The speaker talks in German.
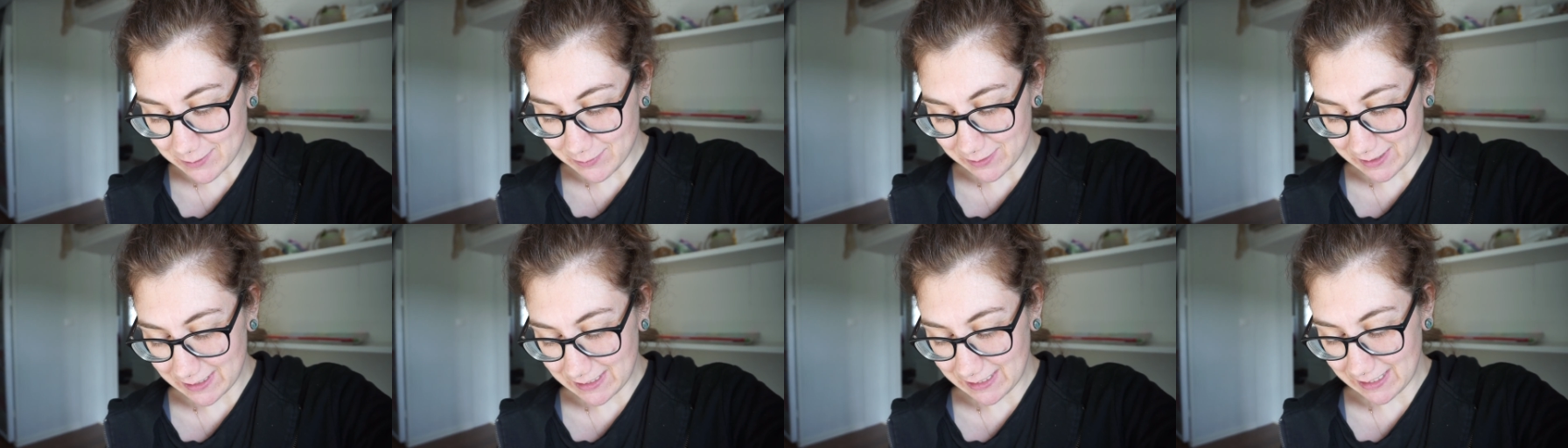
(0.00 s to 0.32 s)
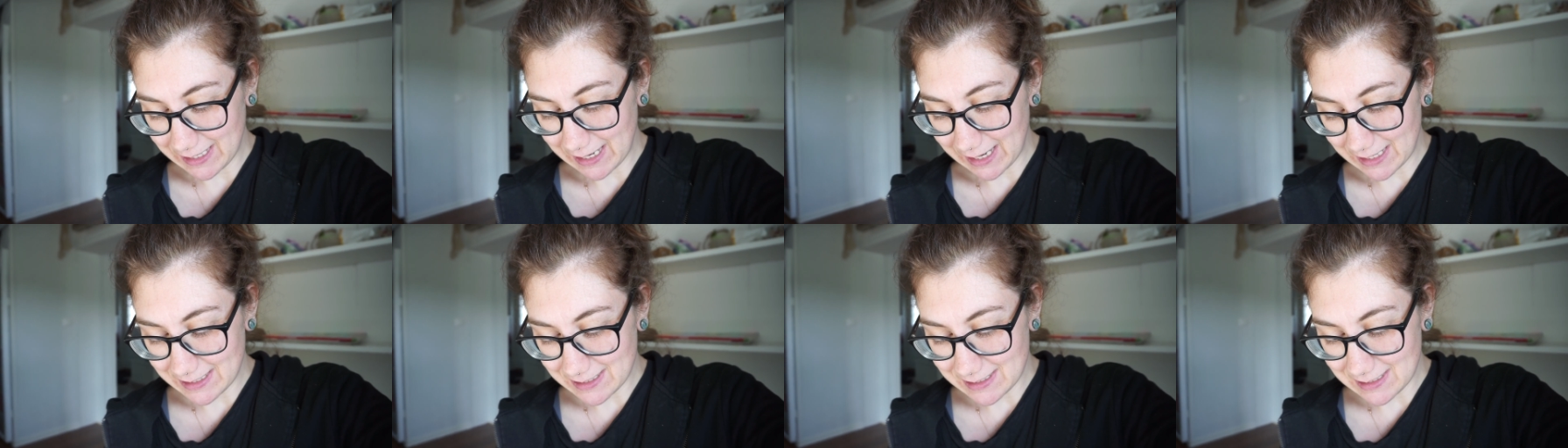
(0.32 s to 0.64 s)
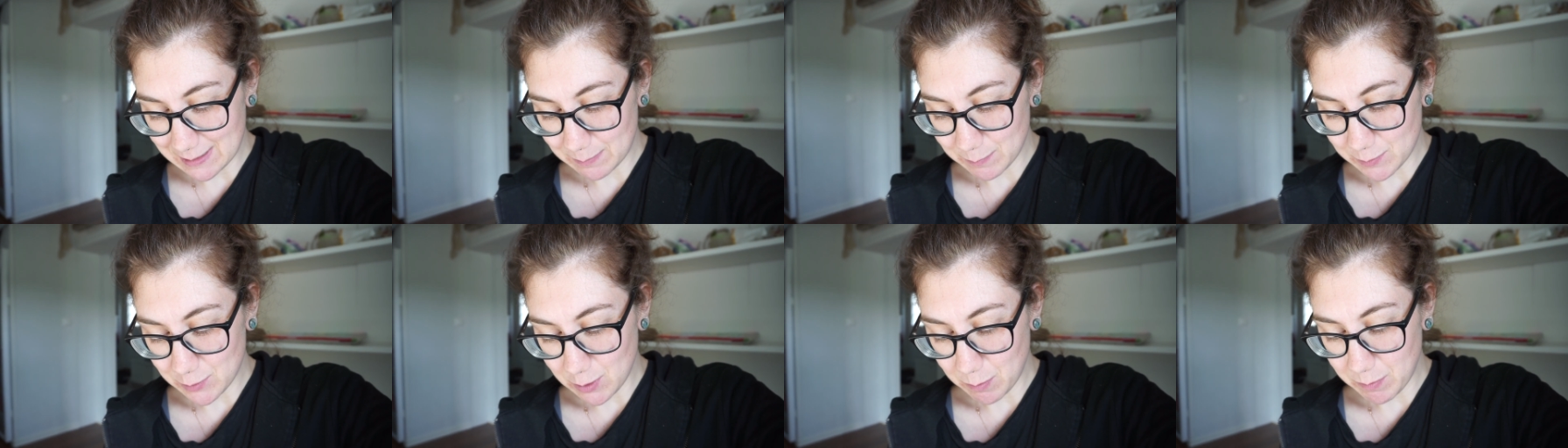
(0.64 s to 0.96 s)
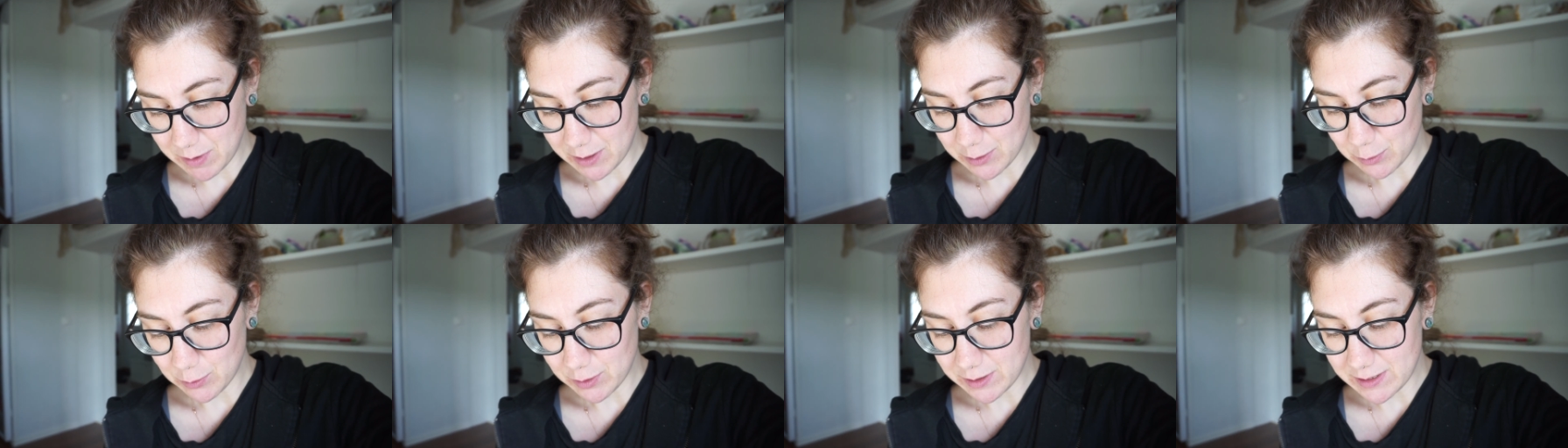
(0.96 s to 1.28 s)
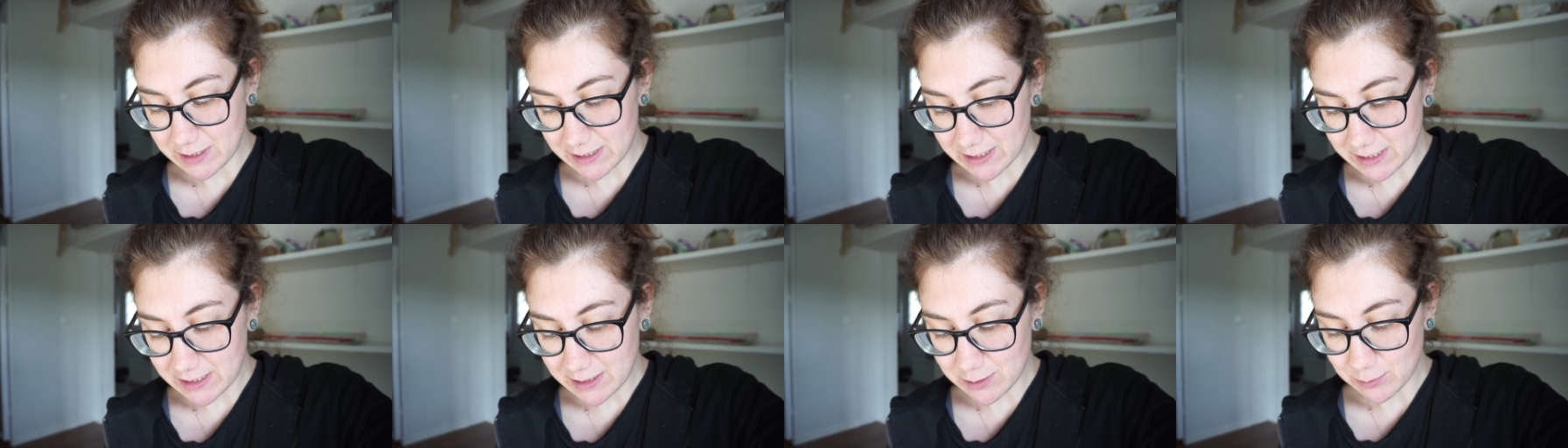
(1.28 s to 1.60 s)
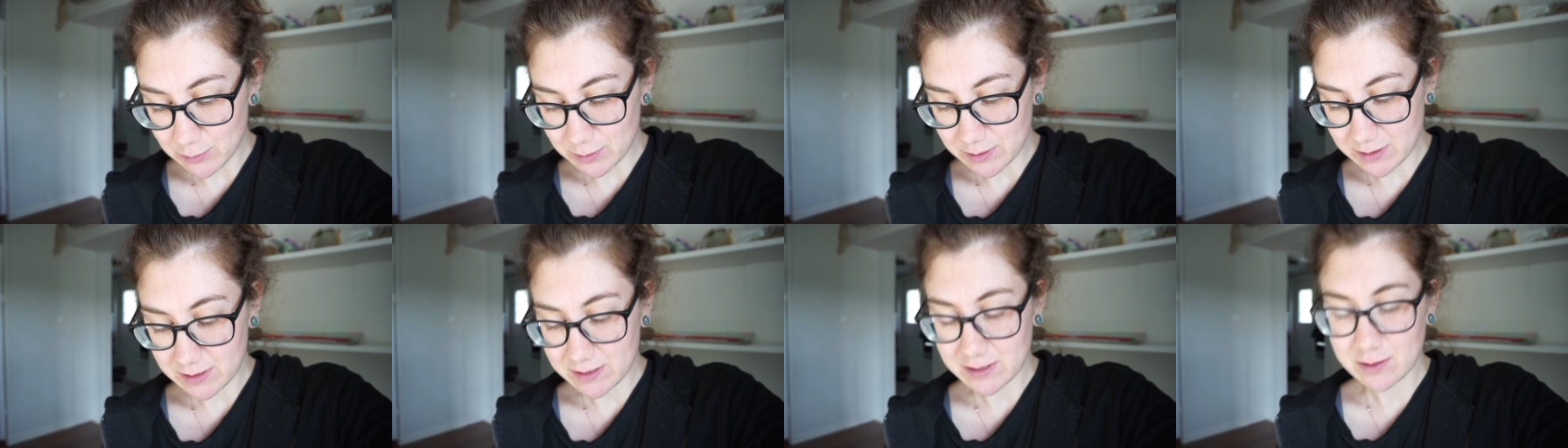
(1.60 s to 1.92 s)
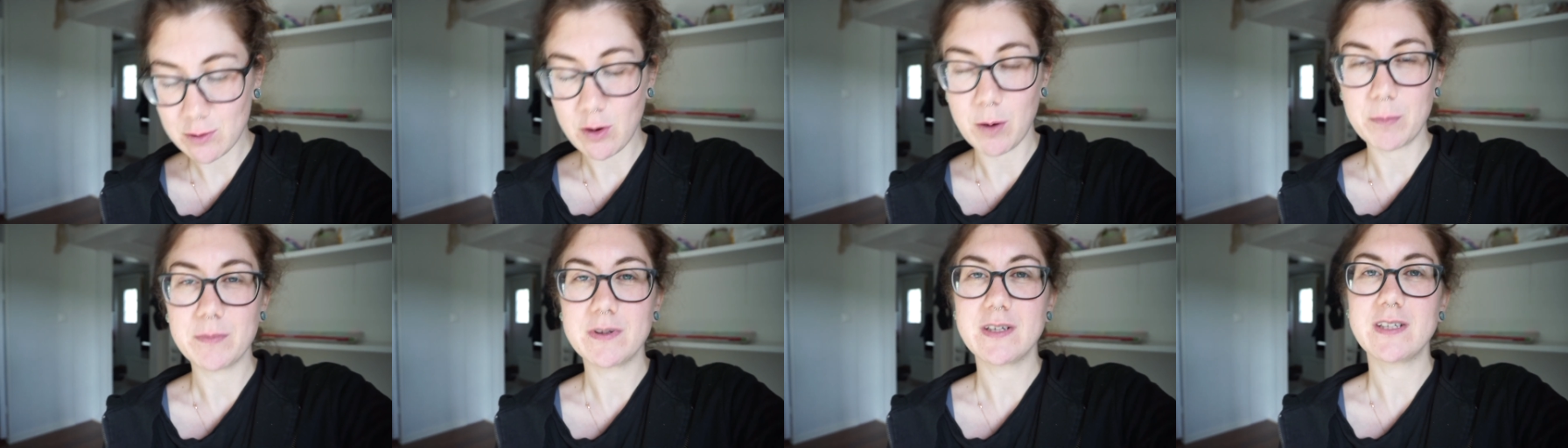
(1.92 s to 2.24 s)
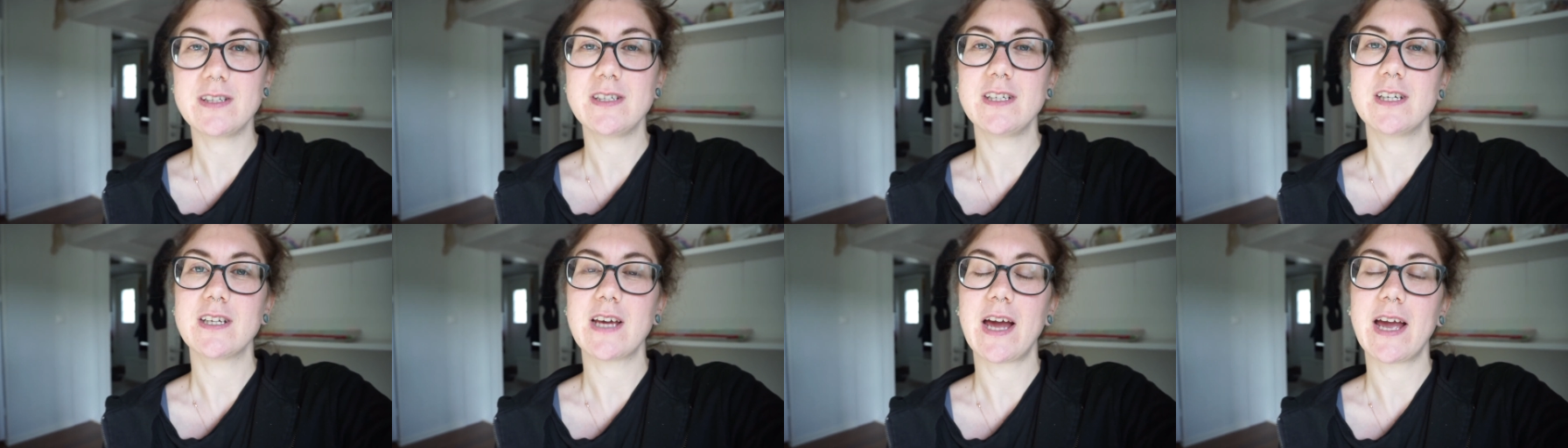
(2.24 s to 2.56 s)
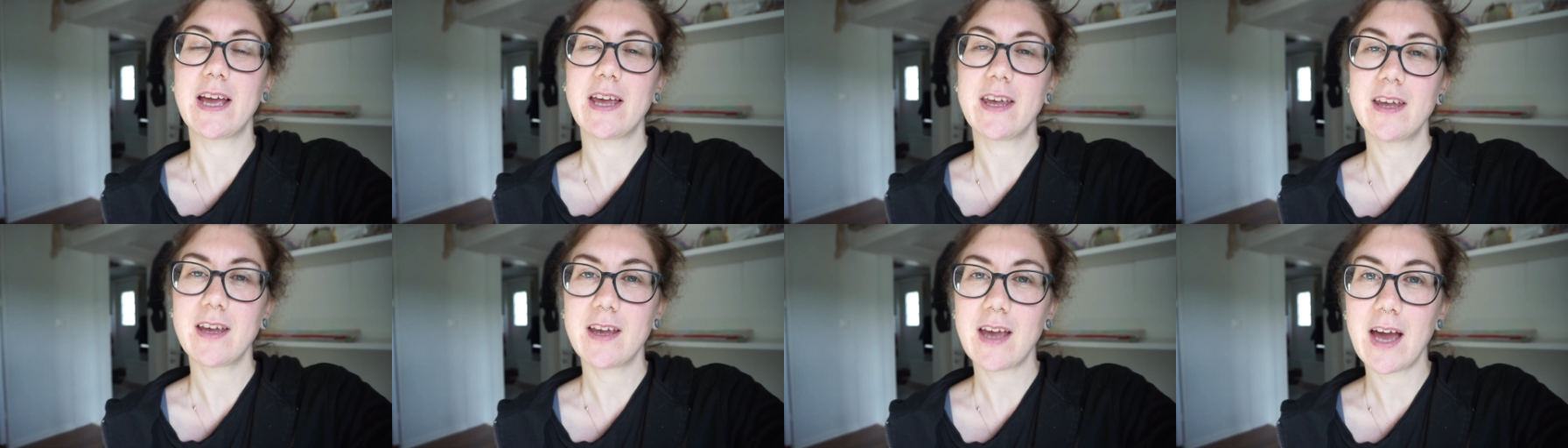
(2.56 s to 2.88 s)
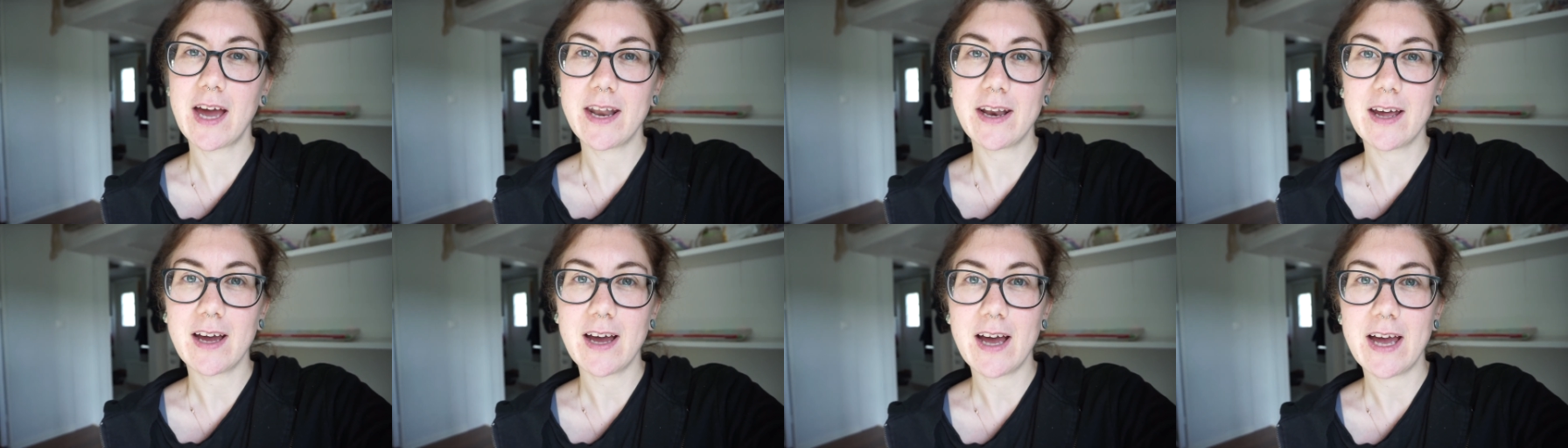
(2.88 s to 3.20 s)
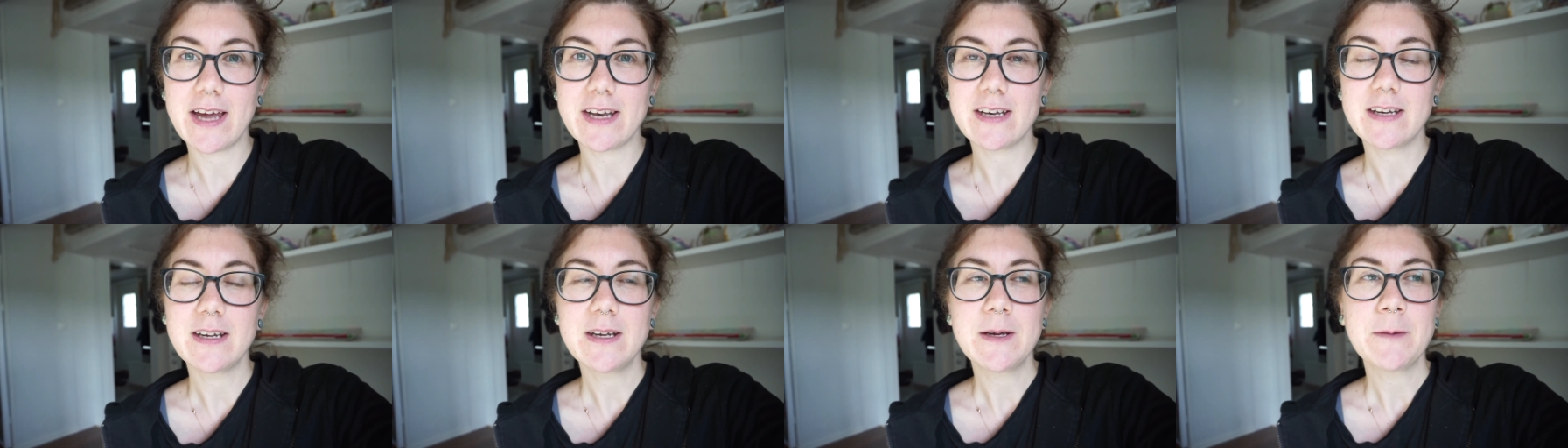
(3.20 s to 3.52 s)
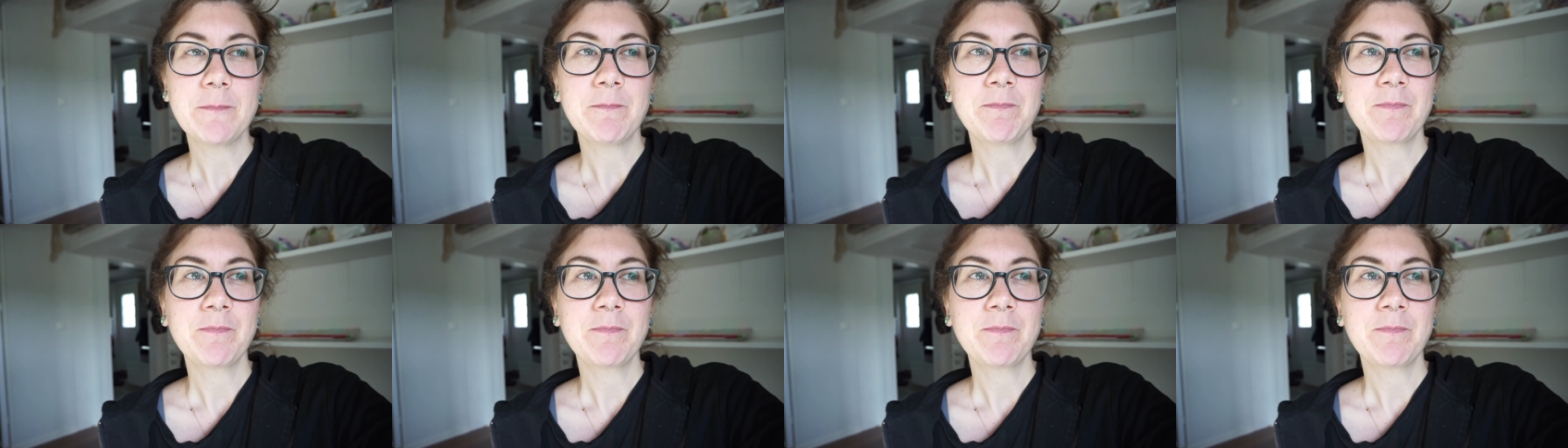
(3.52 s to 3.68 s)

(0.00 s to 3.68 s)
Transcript: es werden die Grenzen im Sommer noch dicht und es kommt jetzt hier eigentlich keiner rein.